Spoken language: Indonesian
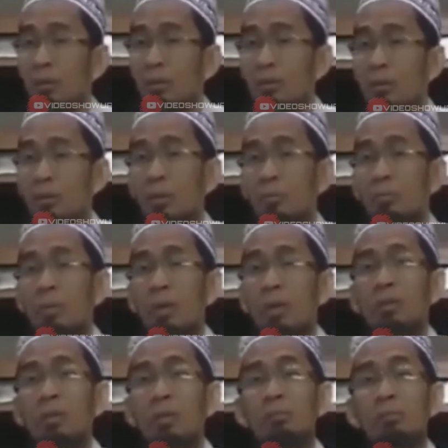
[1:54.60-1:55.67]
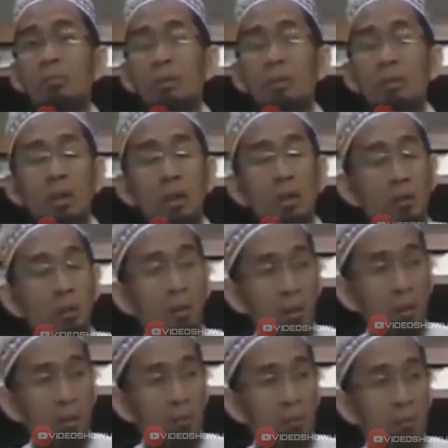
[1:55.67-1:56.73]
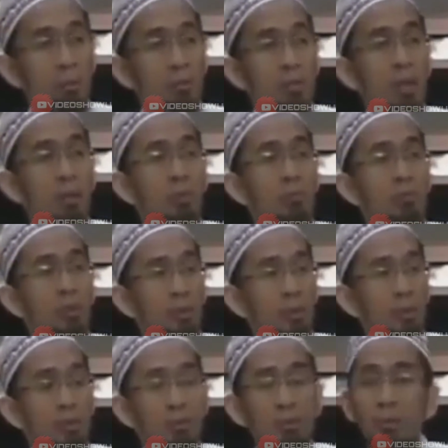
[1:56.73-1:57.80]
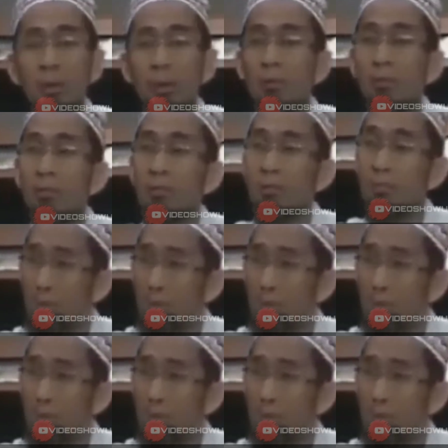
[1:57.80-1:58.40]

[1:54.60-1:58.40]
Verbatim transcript: Allah, sekalipun ajal hamba itu yang akan dekat, mohon jangan wafatkan sebelum hamba